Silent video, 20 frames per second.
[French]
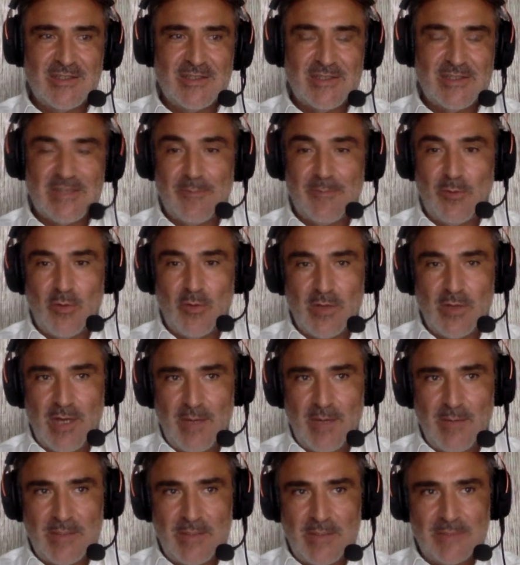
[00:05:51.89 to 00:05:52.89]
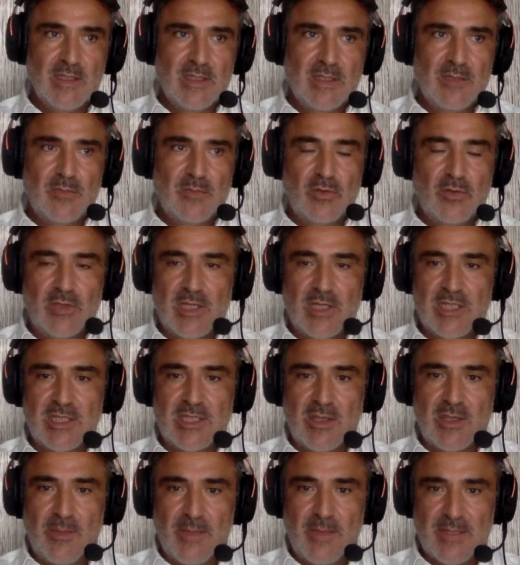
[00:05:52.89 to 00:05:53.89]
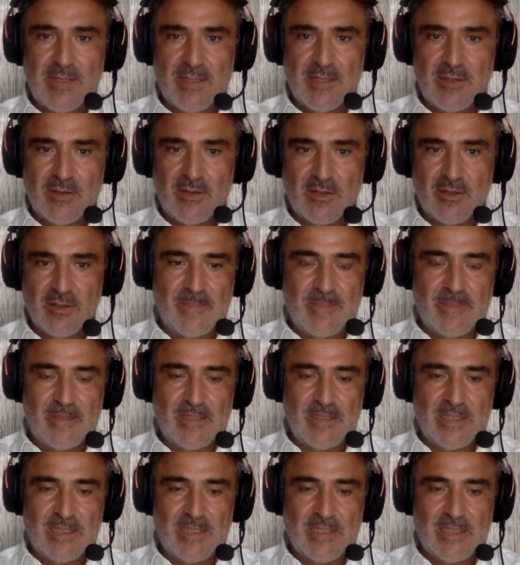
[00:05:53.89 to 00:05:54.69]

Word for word: dans un programme pour lequel j'étais ambassadeur.